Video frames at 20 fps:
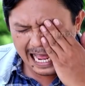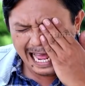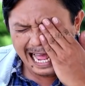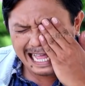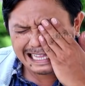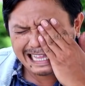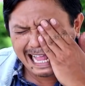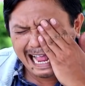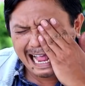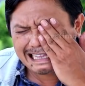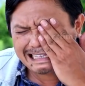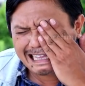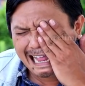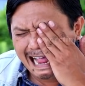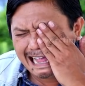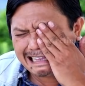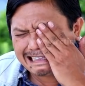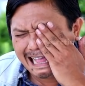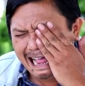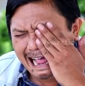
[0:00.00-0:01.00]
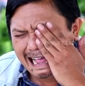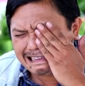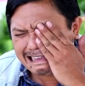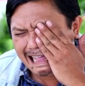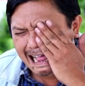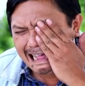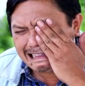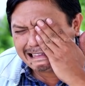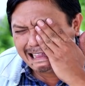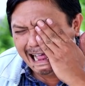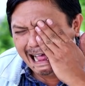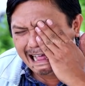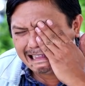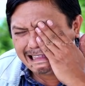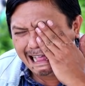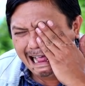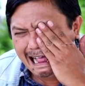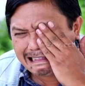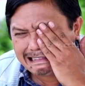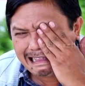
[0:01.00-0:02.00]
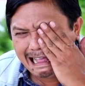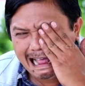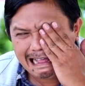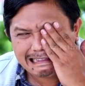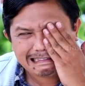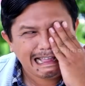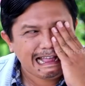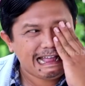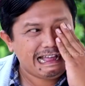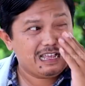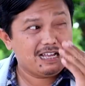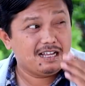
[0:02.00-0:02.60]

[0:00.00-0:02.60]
Ata ata ata ata ata ata ata ata.